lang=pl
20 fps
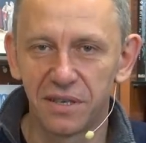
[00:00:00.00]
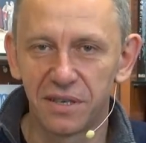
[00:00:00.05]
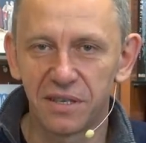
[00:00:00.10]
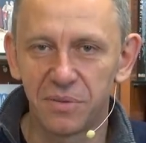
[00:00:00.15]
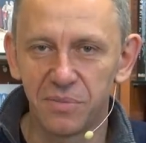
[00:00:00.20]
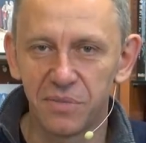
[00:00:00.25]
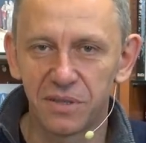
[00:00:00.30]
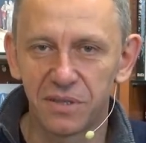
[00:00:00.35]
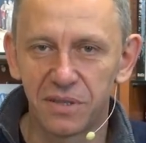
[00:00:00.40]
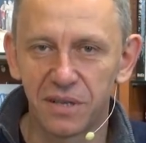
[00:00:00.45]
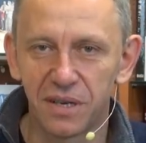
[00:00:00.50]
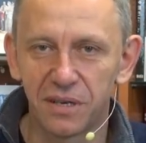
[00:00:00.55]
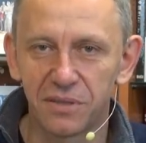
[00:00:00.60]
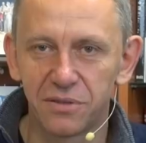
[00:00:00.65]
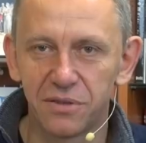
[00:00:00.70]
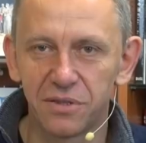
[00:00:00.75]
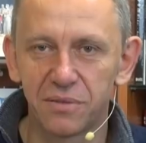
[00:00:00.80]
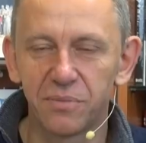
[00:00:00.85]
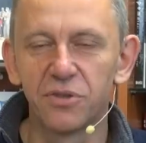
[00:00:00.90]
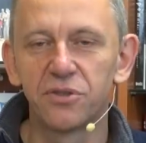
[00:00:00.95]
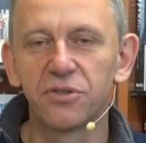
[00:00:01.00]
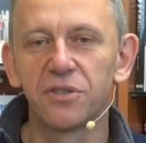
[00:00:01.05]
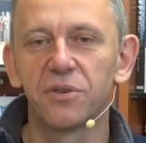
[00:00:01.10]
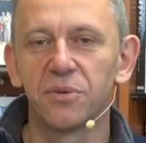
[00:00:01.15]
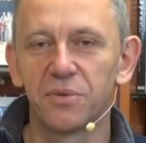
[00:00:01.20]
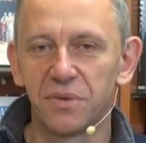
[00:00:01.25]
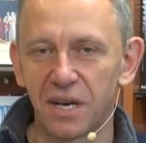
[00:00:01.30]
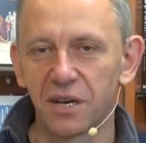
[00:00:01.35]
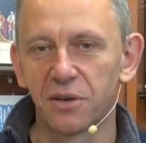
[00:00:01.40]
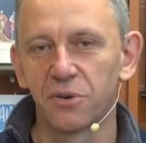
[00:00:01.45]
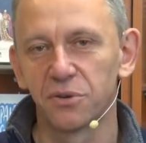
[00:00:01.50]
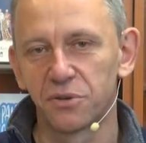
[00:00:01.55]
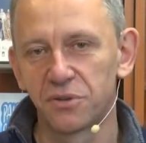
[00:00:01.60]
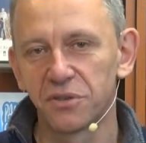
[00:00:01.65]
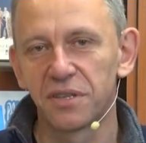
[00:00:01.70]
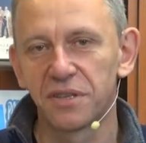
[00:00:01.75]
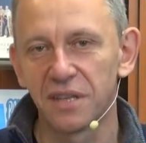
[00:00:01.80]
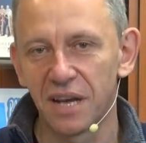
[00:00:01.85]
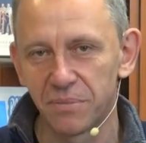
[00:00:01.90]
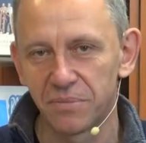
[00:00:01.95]
jakim jest rasizm, żyją na
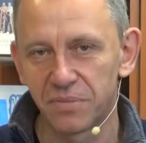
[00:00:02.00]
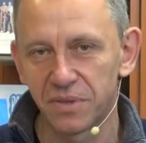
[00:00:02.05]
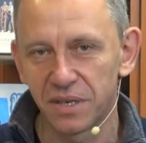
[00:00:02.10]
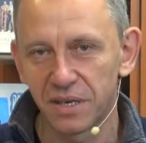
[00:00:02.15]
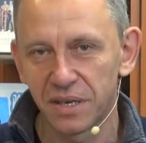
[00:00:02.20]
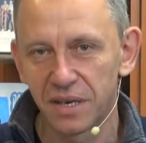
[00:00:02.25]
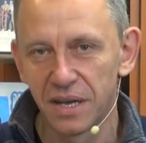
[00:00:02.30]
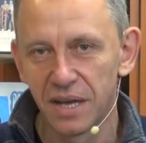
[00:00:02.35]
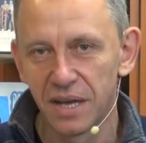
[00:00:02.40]
koszt tamtych.